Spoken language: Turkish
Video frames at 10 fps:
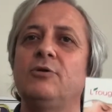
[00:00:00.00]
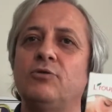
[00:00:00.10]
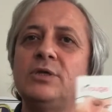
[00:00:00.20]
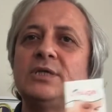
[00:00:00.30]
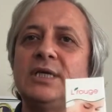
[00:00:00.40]

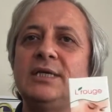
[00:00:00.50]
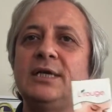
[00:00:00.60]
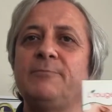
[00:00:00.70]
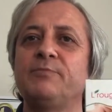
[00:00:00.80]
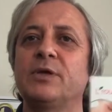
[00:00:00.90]
O
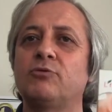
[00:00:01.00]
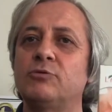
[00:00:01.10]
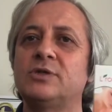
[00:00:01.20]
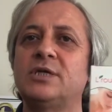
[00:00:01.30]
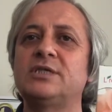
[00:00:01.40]
nedenle
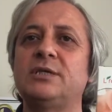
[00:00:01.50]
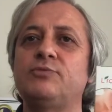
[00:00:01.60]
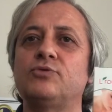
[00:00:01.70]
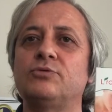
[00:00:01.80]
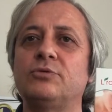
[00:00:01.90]
konsantre
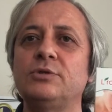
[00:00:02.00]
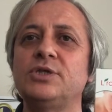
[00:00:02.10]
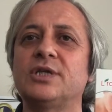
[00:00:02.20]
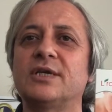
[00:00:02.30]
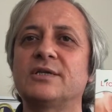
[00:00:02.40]
bir ürün olduğu
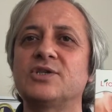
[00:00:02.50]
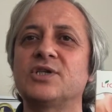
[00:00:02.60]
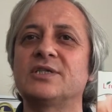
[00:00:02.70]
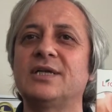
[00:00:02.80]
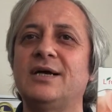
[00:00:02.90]
için
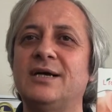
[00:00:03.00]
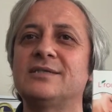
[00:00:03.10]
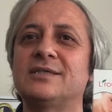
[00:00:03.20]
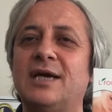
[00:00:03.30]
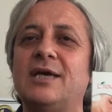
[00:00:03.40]
arkadaşlar daha
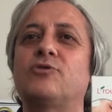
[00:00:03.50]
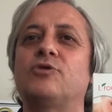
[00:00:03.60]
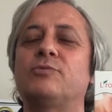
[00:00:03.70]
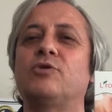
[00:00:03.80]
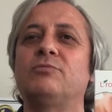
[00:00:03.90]
az daha
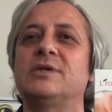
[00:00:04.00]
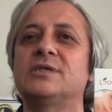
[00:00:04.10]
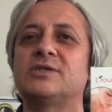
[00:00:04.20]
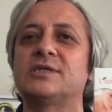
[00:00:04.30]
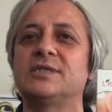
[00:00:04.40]
ekonomik
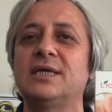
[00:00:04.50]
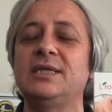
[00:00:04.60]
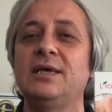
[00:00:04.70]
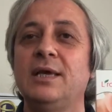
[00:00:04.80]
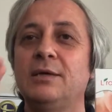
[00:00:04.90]
olması
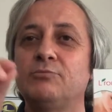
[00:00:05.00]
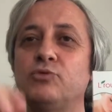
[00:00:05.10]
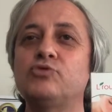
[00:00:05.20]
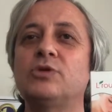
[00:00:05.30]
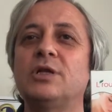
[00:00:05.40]
açısından
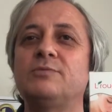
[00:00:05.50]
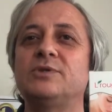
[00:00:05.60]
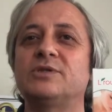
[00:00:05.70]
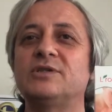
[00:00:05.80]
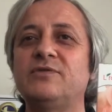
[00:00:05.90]

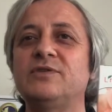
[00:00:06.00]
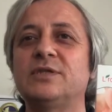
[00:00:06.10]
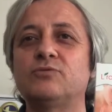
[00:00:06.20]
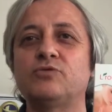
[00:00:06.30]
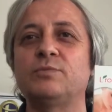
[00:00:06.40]
buzdolabının
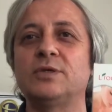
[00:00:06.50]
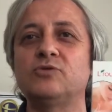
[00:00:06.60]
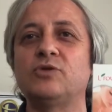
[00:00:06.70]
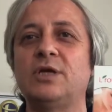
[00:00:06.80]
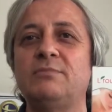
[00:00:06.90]
rafında
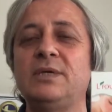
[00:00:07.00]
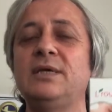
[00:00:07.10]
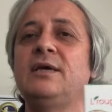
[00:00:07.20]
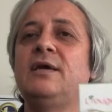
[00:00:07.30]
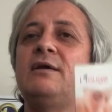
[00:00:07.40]
tutmanız önemli.